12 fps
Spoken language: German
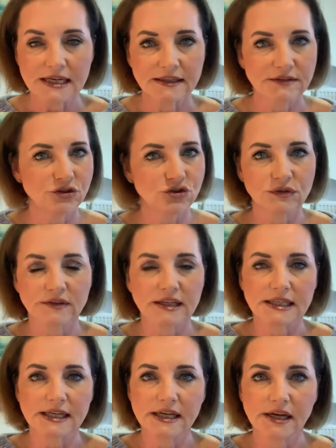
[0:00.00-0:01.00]
Das ist schon
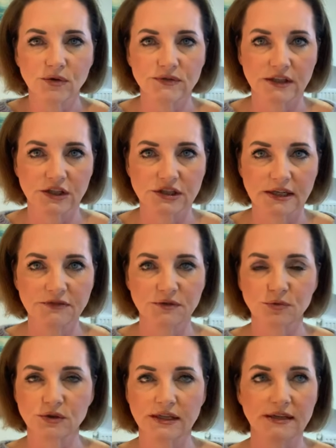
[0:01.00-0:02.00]
seit jeher unser
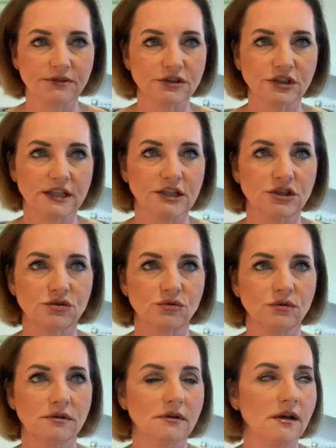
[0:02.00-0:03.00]
Geschäftsmodell. Wir stellen
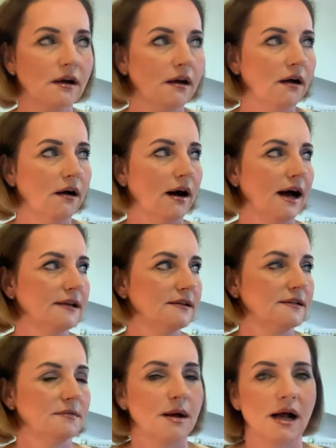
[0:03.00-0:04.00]
schon
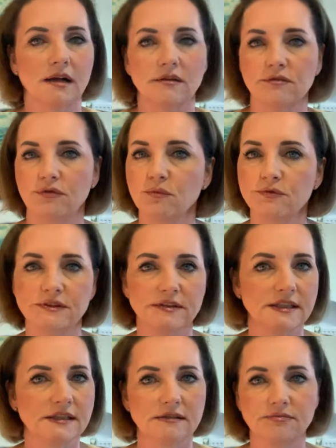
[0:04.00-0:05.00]
Handelsmarken
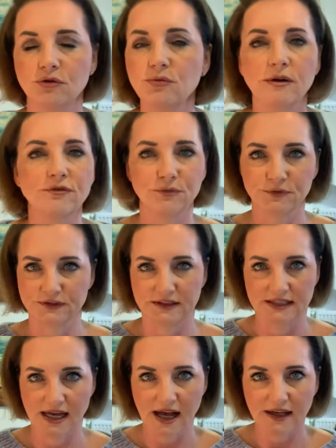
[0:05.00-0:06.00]
50, über
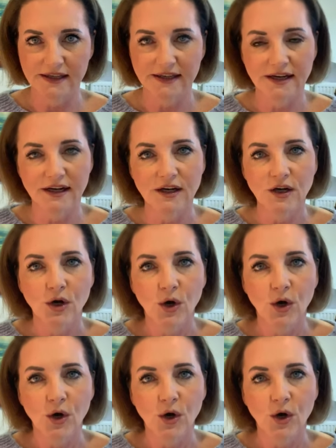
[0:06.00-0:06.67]
50 Jahre her.